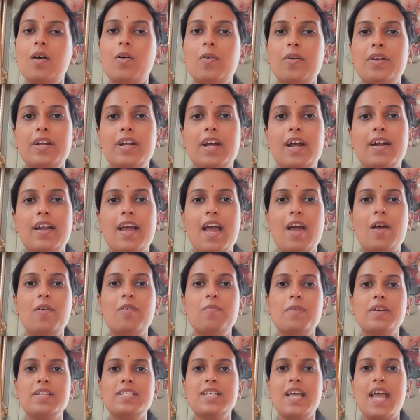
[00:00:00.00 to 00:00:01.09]
ঘড়ির কাটা এখন
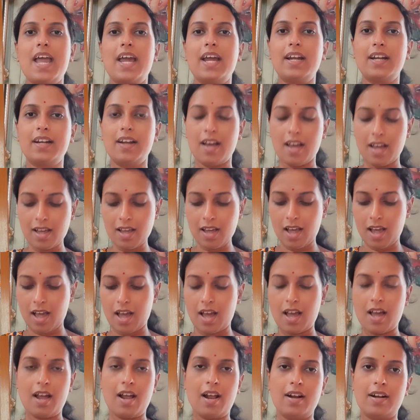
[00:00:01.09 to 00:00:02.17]
বাজে একটা
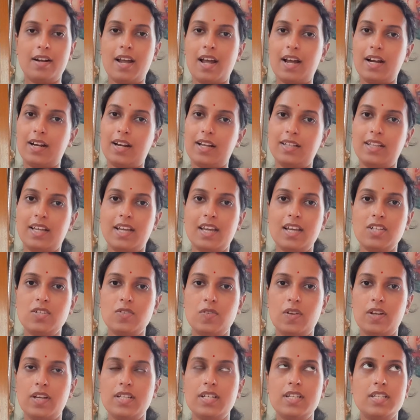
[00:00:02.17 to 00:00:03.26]
আর ডাক্তার দেখিয়ে
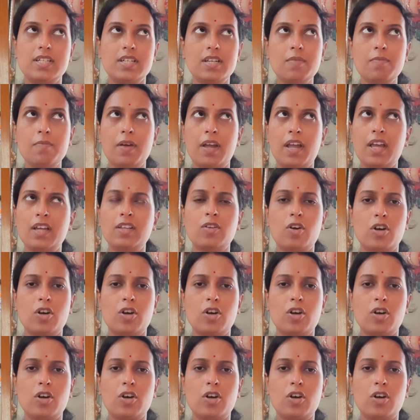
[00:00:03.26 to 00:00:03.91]
চলে এসেছি এই